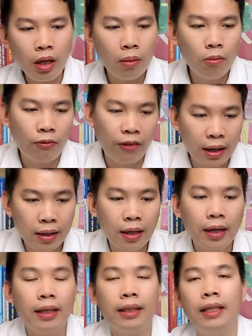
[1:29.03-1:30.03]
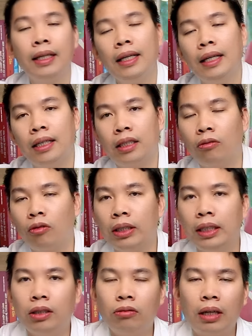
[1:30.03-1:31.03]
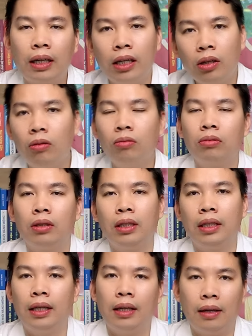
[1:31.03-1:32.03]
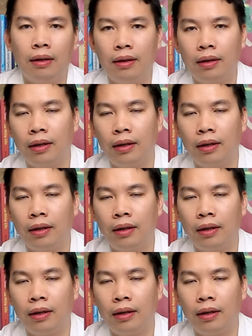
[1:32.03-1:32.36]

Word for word: một phần nữa là gì trong quá trình chúng ta kết thúc thì là